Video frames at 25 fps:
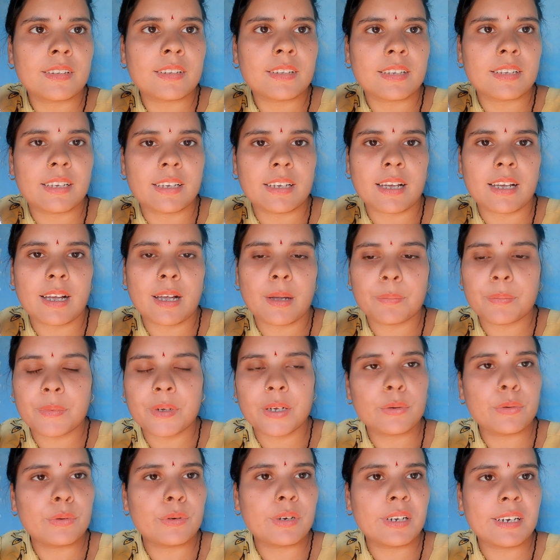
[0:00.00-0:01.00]
कि आपका
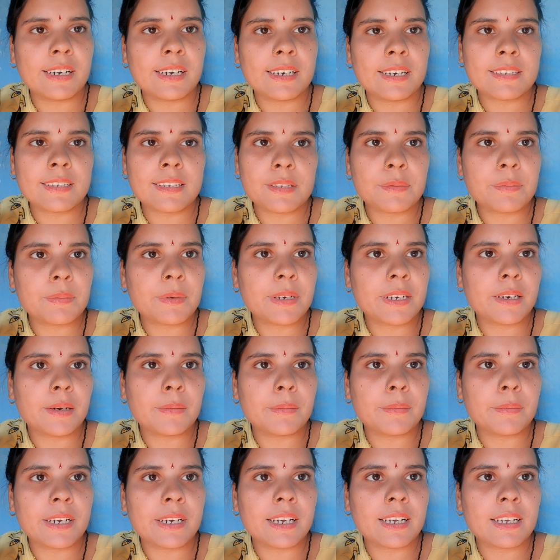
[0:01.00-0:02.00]
गूगल एडसेंस पिन
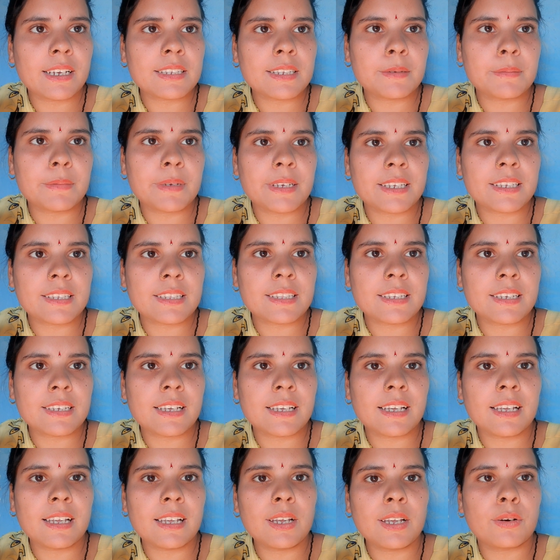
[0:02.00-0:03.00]
हमने यहाँ से भेज दिया
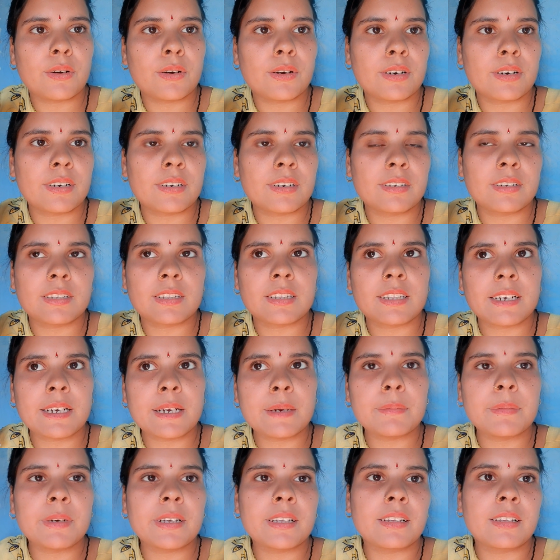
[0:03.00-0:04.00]
है और थ्री
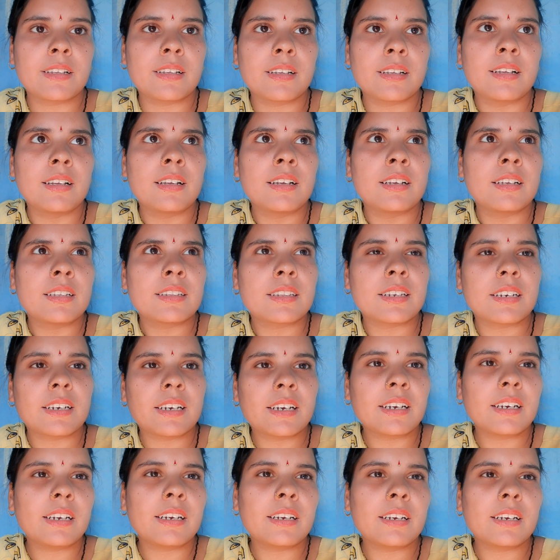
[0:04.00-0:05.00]
मंथ
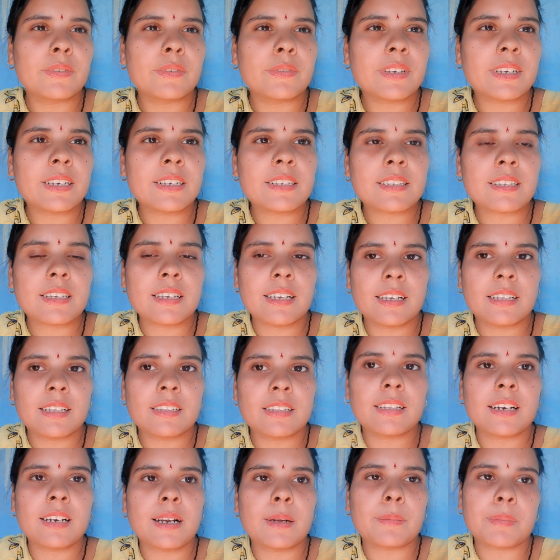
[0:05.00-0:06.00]
थ्री वीक्स के
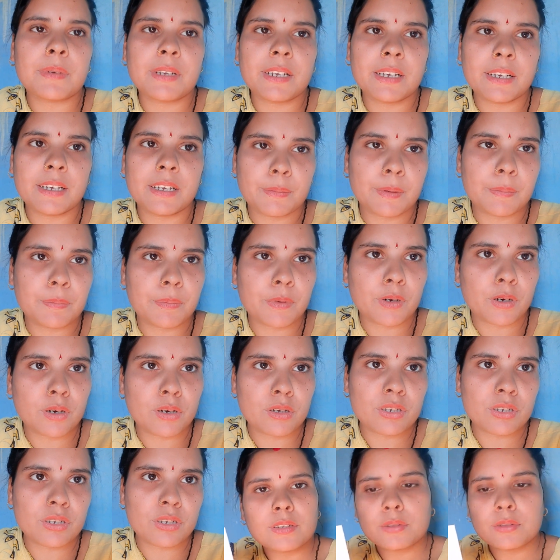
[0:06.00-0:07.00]
अंदर आपके घर पे पहुंच
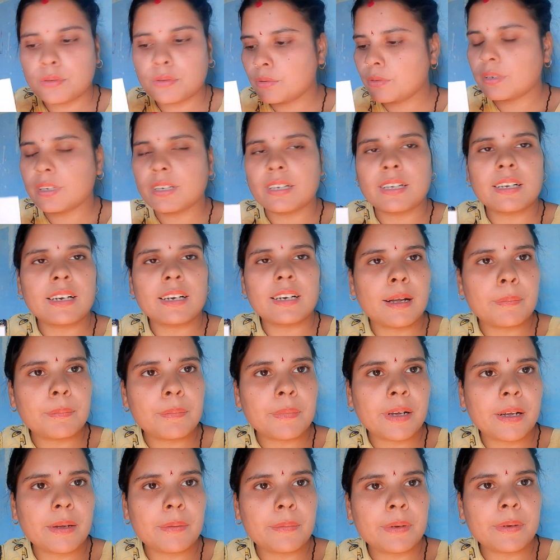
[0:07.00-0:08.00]
तो अगर
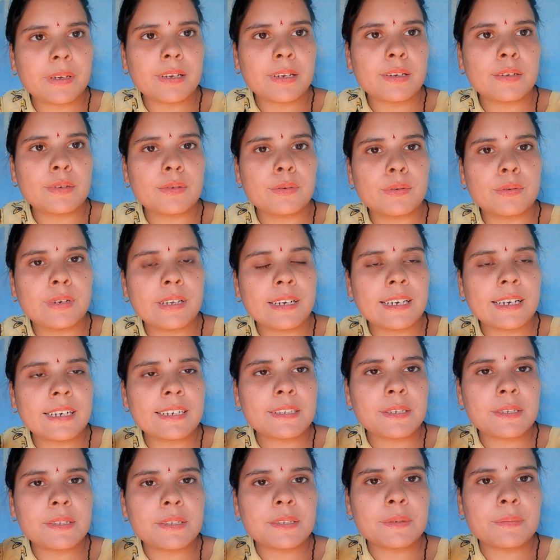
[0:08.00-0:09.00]
आपका भी गूगल
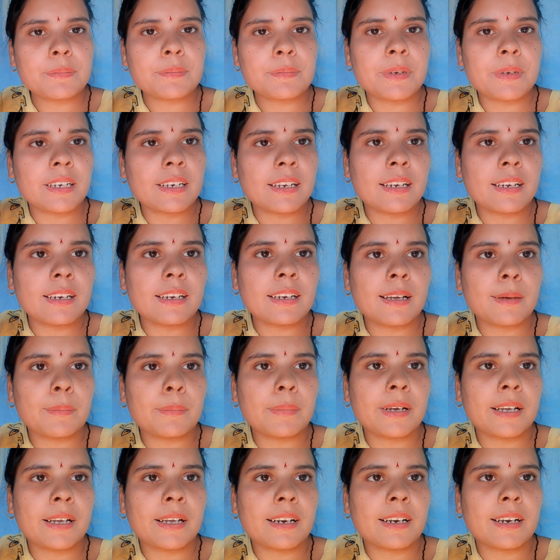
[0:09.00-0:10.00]
एडसेंस पिन नहीं आ
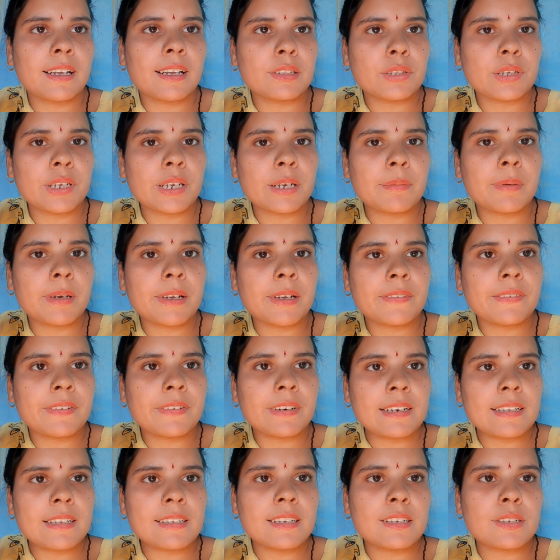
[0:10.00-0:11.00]
पा रहा है तो एक बार
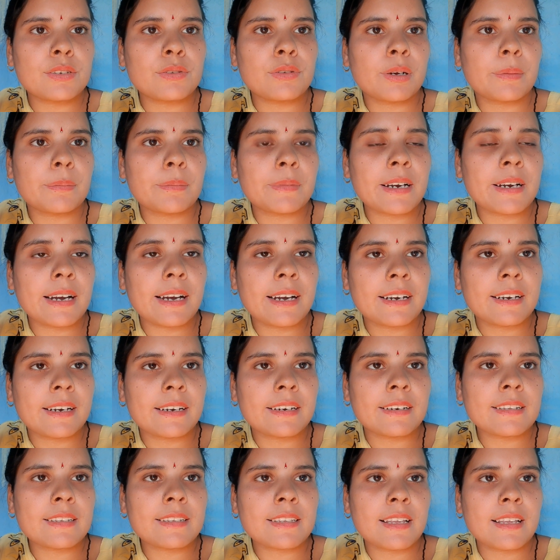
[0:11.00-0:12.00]
फिर से जो अपना
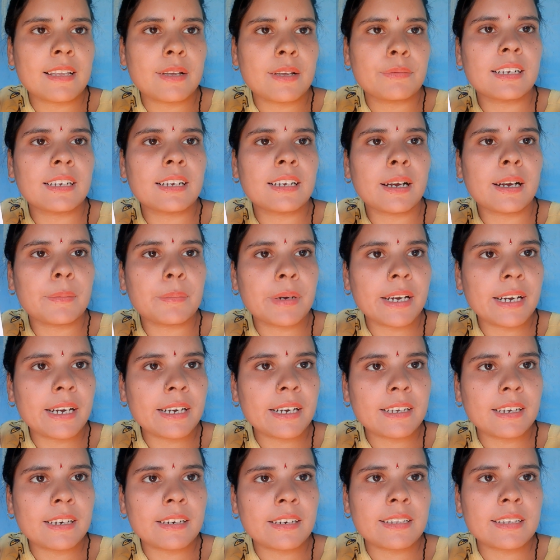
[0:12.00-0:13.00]
एड्रेस है अपडेट
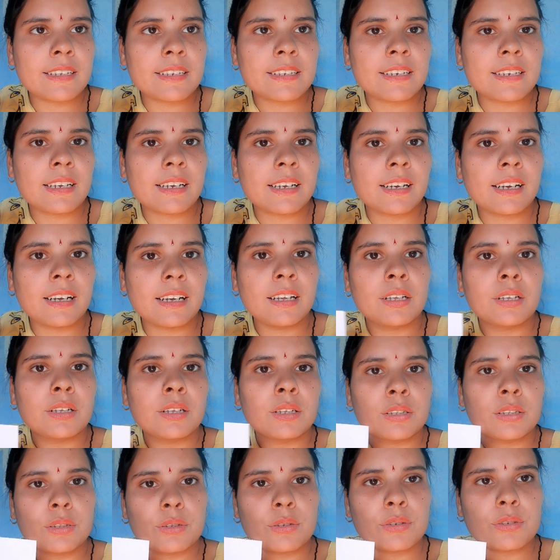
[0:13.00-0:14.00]
कर दीजिएगा
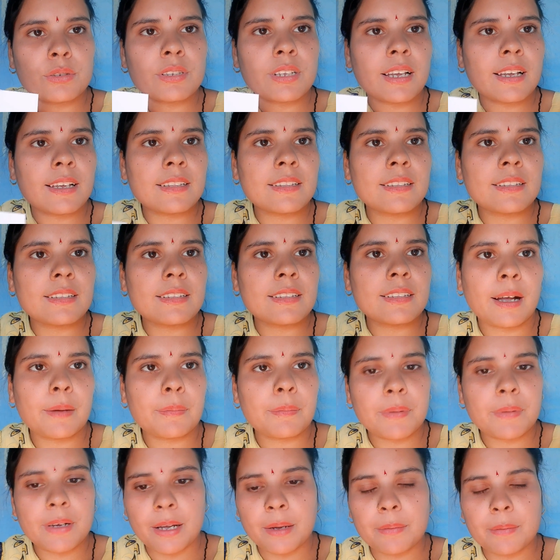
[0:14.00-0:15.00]
तो शायद
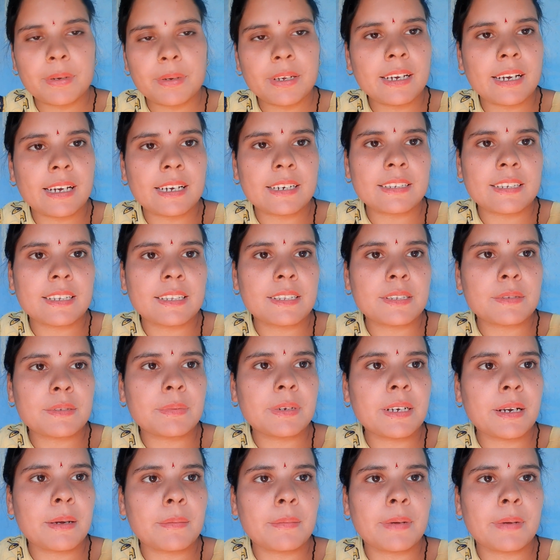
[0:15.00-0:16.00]
आपका भी एडसेंस
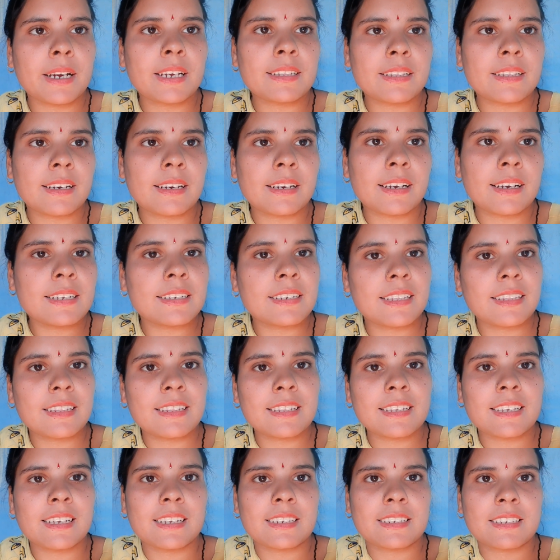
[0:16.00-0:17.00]
पिन हमारी तरह
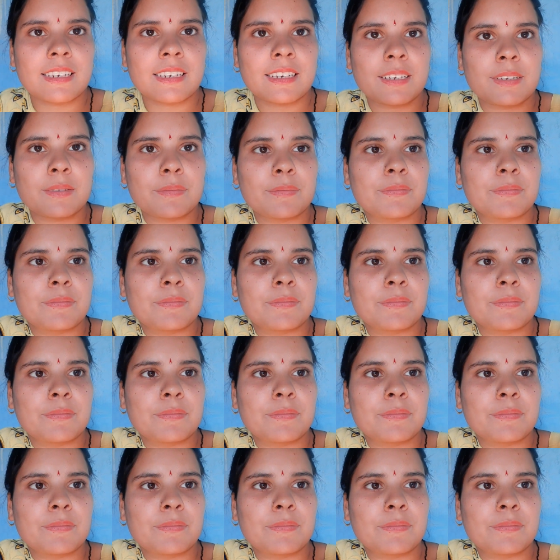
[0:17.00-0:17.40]
जल्दी आ जाए